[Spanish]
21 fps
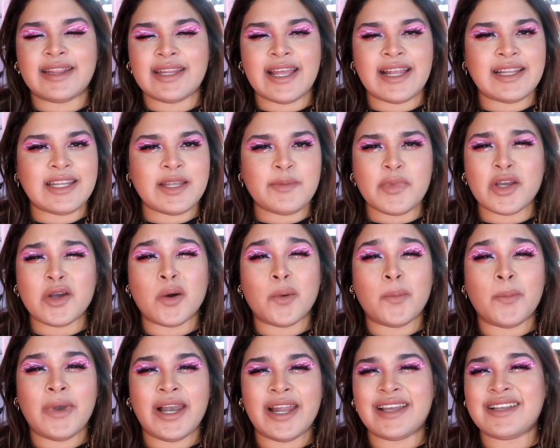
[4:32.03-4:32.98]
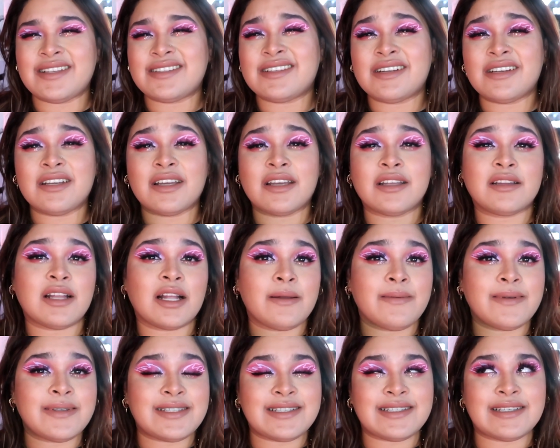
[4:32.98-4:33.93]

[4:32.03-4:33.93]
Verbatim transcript: el típico blazer que tal vez